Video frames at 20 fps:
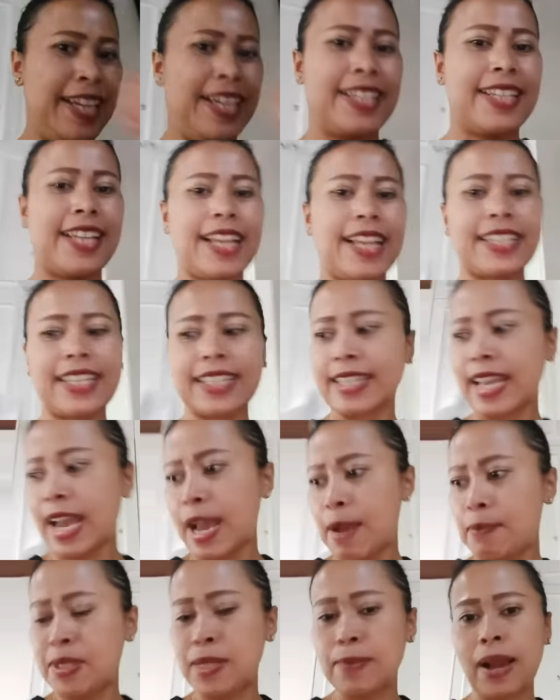Dan kita
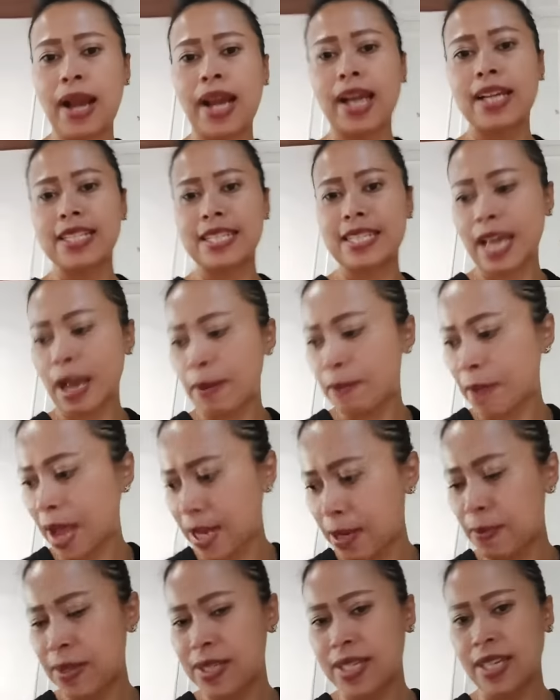habis makan siang
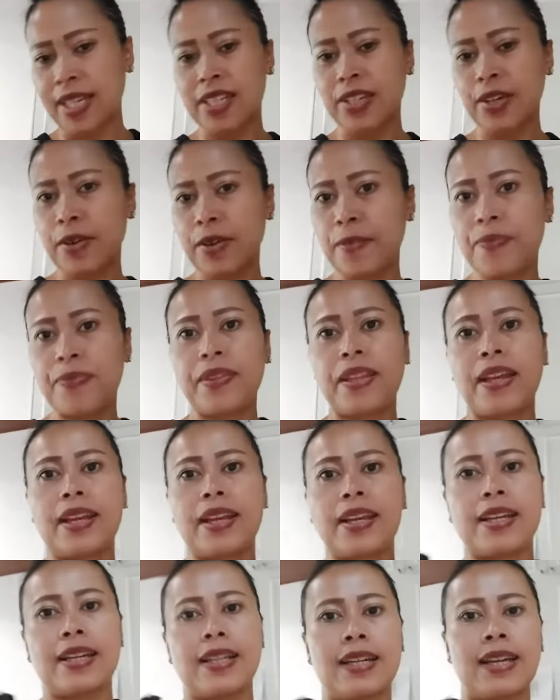bareng pasakarnya.
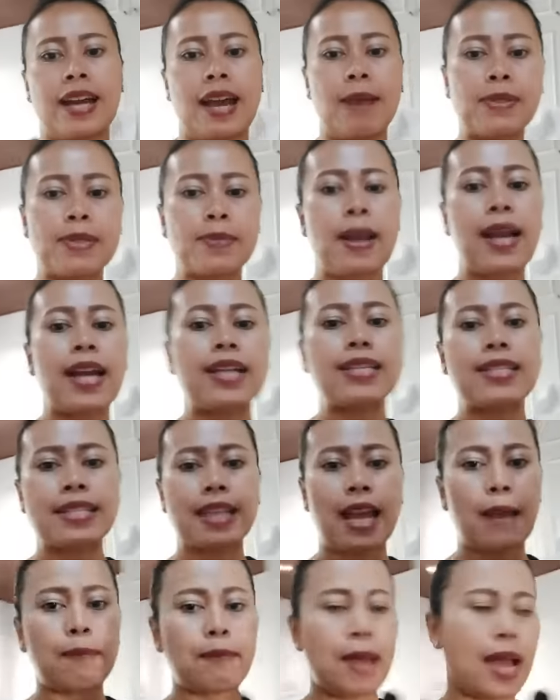Habis makan
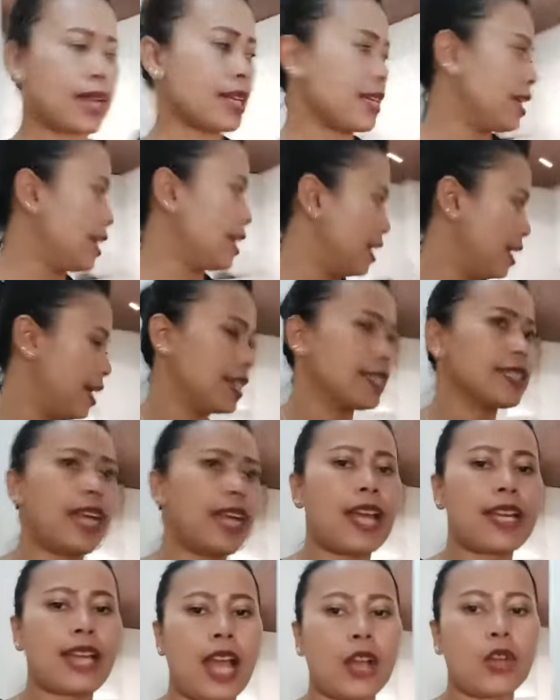siang bareng
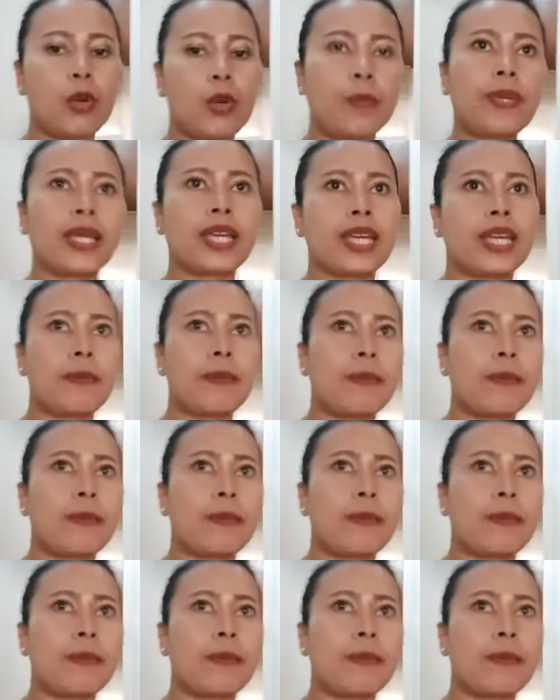dan aku bikin